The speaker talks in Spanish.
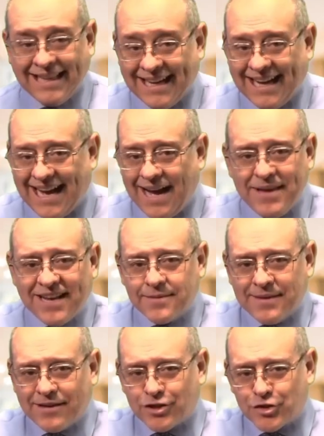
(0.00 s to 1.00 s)
Amigas, y
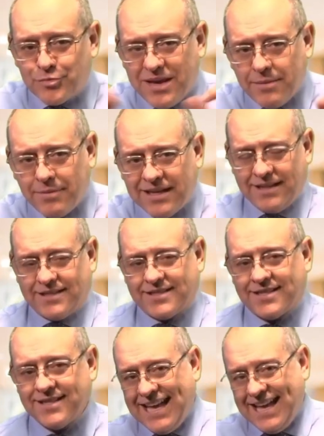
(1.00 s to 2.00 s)
amigos,
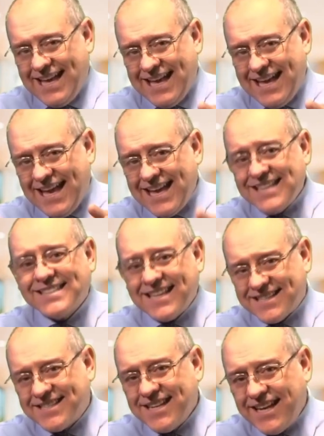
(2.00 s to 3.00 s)
bienvenidos. Esta
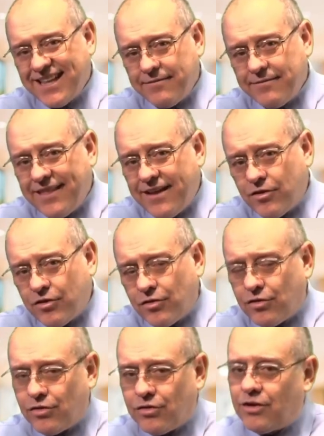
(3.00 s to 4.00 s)
serie de
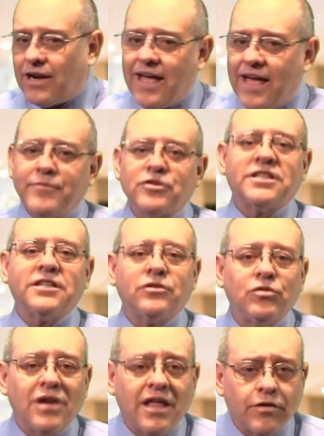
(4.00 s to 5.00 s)
video la hemos
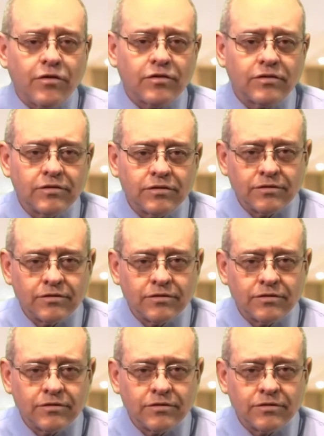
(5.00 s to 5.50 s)
titulado